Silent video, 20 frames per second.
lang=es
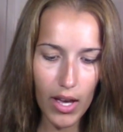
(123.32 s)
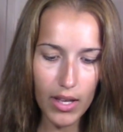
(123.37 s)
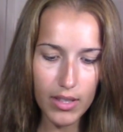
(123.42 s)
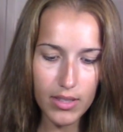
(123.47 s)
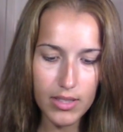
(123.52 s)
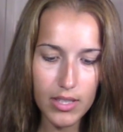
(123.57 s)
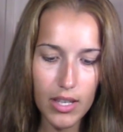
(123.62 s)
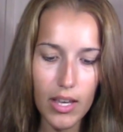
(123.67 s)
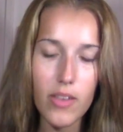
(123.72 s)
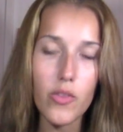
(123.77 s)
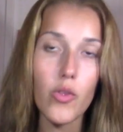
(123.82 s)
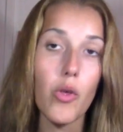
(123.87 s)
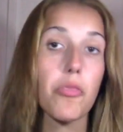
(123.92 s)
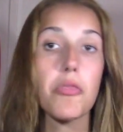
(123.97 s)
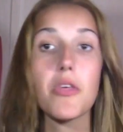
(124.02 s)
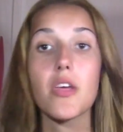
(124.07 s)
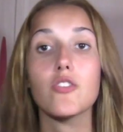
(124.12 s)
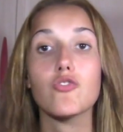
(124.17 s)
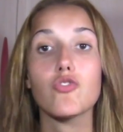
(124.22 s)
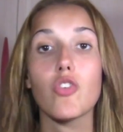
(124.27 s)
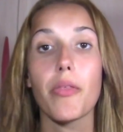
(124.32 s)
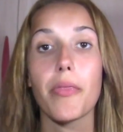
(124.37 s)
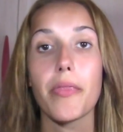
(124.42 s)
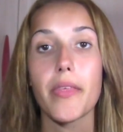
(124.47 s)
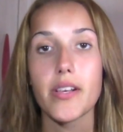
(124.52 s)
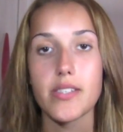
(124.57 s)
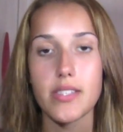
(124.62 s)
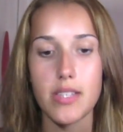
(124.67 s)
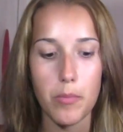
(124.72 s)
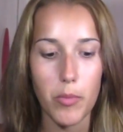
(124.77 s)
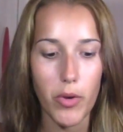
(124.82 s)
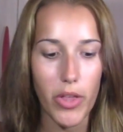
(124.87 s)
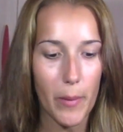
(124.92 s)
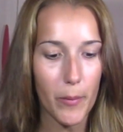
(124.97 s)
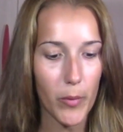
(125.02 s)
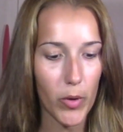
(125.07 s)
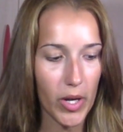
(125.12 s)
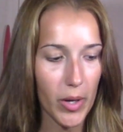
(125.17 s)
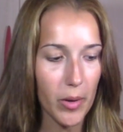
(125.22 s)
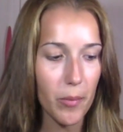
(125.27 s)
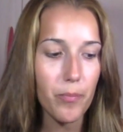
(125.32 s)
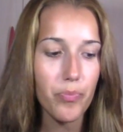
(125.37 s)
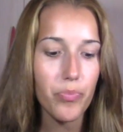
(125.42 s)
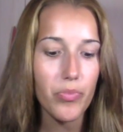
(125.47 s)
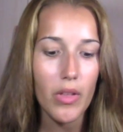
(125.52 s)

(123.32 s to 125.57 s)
hasta 210 se puede poner.